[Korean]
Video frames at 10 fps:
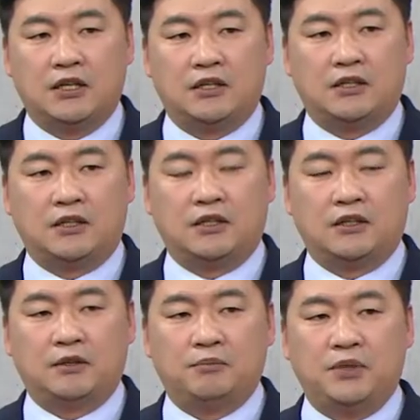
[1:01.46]

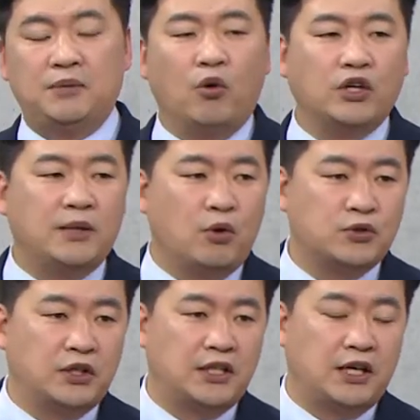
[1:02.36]
어, 비봉리
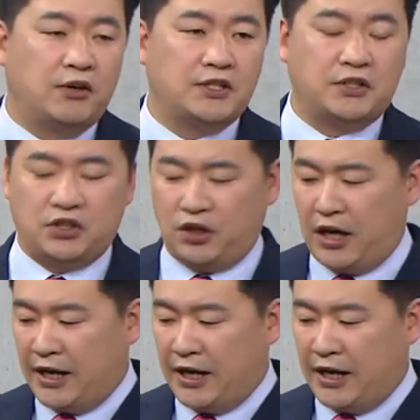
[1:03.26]
목선이라고 해서 저